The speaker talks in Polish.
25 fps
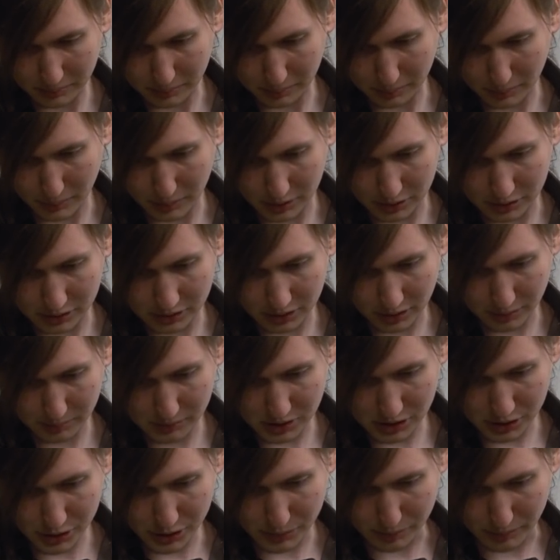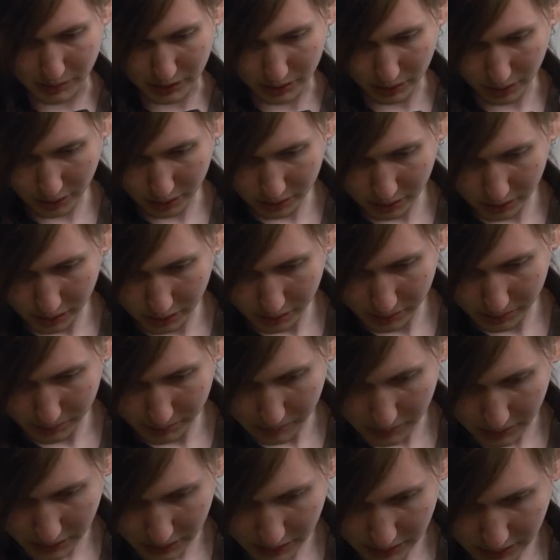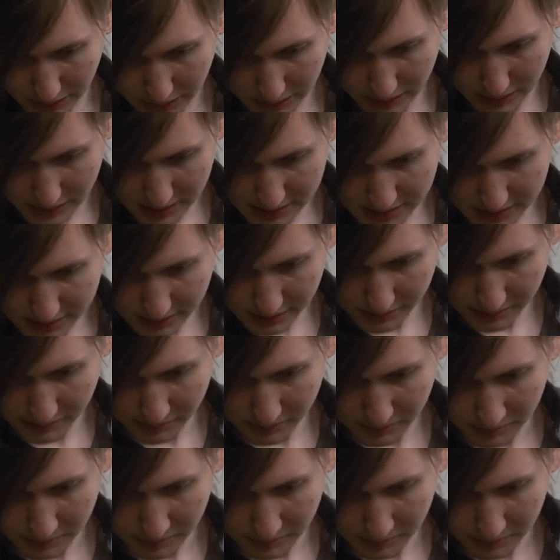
Mm, zrobiliśmy log i teraz